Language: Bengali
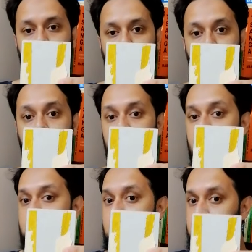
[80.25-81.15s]
আপনারা
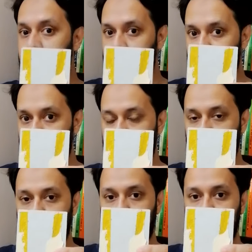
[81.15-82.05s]
এখানে কি দেখতে
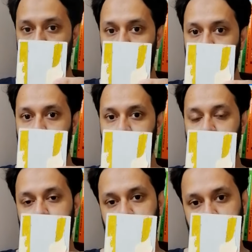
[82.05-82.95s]
পাচ্ছেন
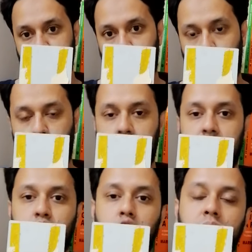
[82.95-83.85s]

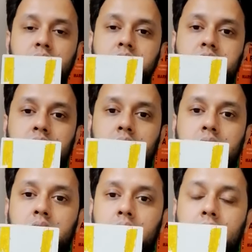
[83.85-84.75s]
অনেকেই বলবেন যে
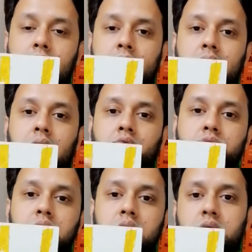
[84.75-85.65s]
একটা
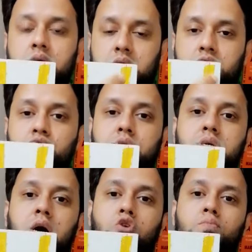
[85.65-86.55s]
কাগজে দুটি
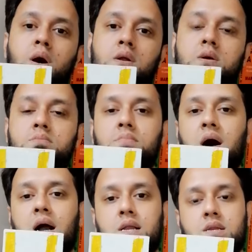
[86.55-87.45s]
আলো মার্ক
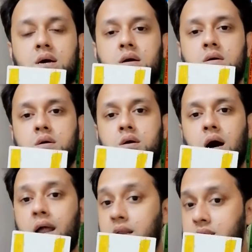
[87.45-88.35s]
বা একটা
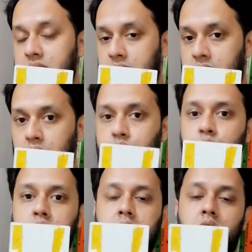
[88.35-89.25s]
আরেকটা ছেঁড়া কাগজ
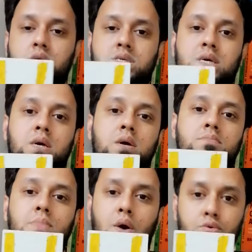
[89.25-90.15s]
বসানো আছে
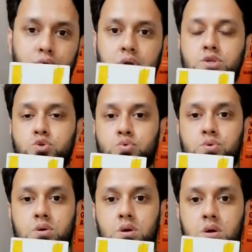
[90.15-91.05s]
বা অন্য কিছু
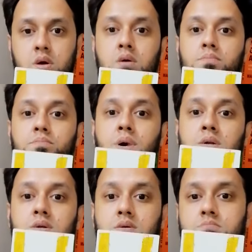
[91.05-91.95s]
বাট
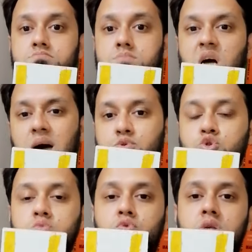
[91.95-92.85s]
আমি
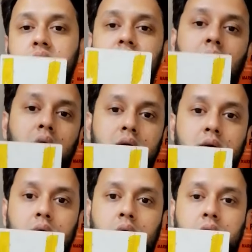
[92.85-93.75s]
যদি বলি যে না
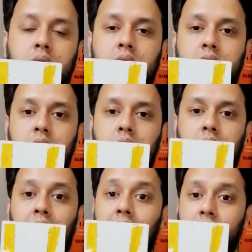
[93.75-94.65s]
এটা একটা
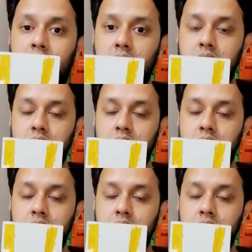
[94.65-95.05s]
আয়না